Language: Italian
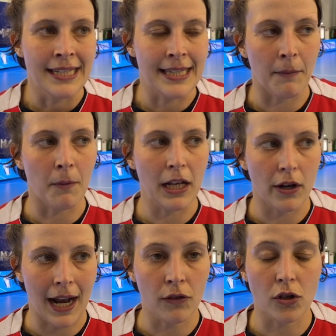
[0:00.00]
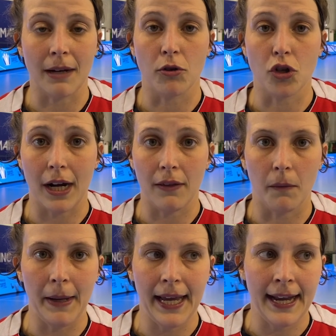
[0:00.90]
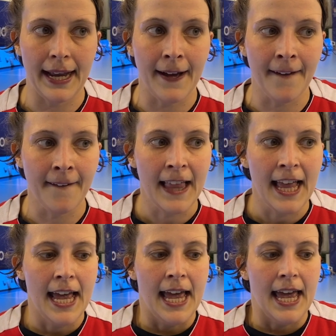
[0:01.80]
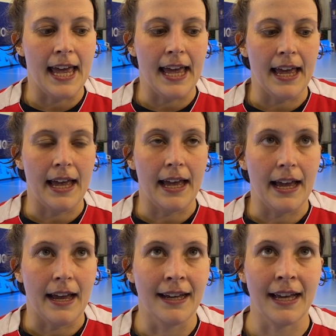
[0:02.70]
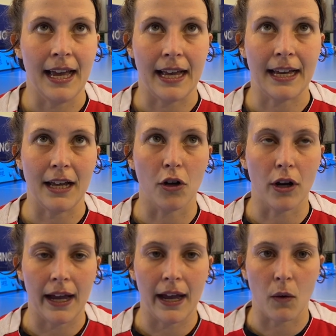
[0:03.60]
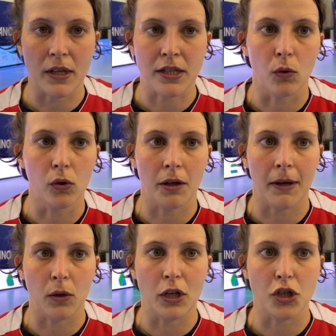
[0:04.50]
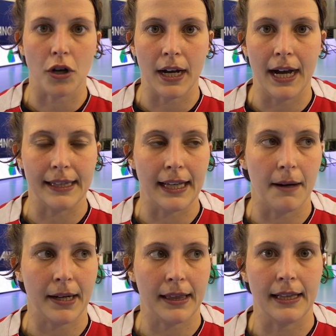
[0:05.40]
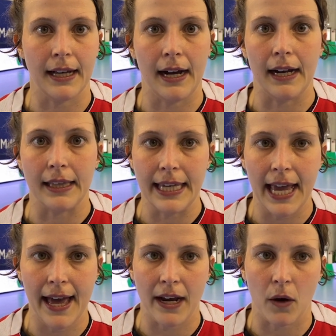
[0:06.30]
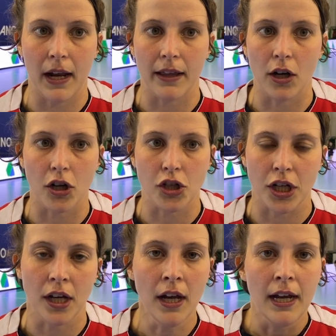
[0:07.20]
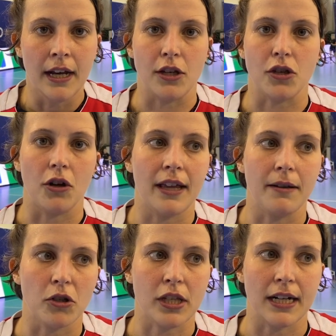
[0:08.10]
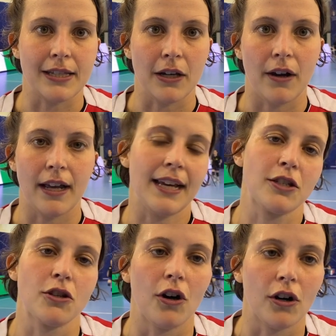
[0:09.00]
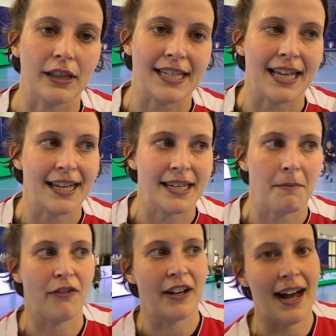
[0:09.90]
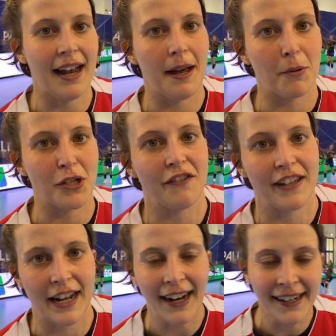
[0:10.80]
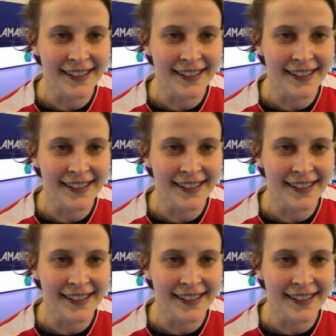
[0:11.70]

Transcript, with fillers: stiamo migliorando, stiamo giocando bene e, e, credo che queste ultime due giornate, la partita di ieri e quella di oggi, ne sono la dimostrazione. Adesso testa alla semifinale e poi si vedrà.